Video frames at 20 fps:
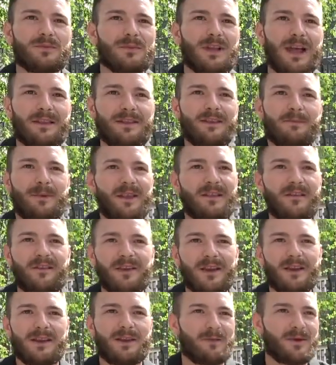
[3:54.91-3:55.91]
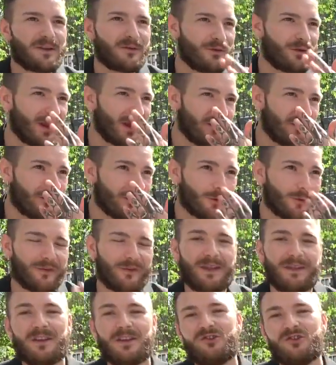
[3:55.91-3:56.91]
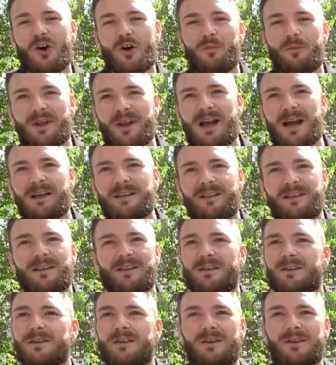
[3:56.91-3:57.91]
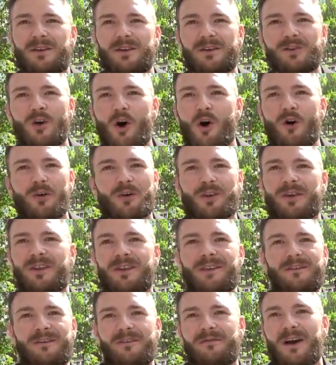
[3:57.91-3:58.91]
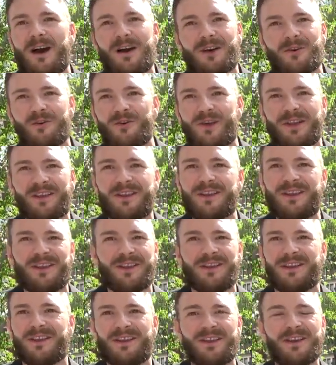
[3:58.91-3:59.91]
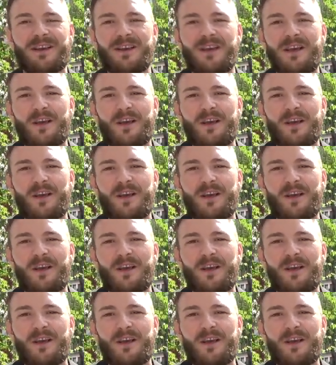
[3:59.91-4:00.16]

tanti pensieri di persone che sono state già operate, chi no, chi deve farlo e chi...